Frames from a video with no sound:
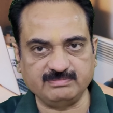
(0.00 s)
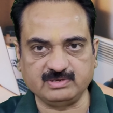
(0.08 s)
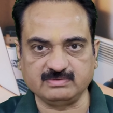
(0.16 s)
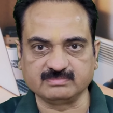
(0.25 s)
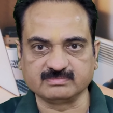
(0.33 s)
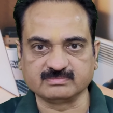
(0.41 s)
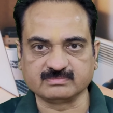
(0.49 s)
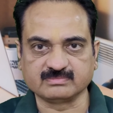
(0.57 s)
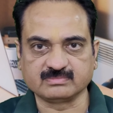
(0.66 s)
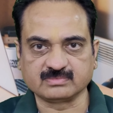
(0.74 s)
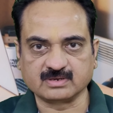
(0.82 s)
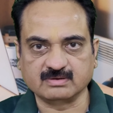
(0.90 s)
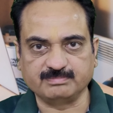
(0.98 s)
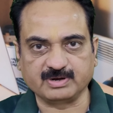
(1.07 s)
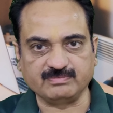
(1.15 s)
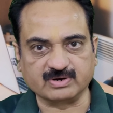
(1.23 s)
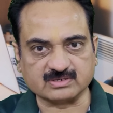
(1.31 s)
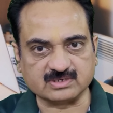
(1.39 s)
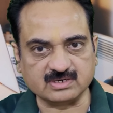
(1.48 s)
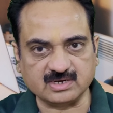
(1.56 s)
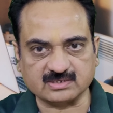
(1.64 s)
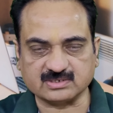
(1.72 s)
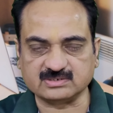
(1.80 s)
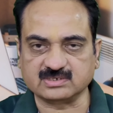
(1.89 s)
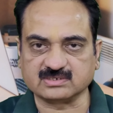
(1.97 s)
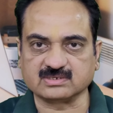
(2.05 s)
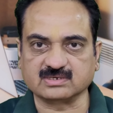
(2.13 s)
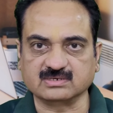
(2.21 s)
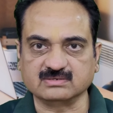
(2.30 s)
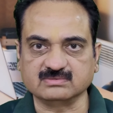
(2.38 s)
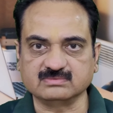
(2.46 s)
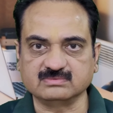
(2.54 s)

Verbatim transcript: भी परिवर्तन आता जाता है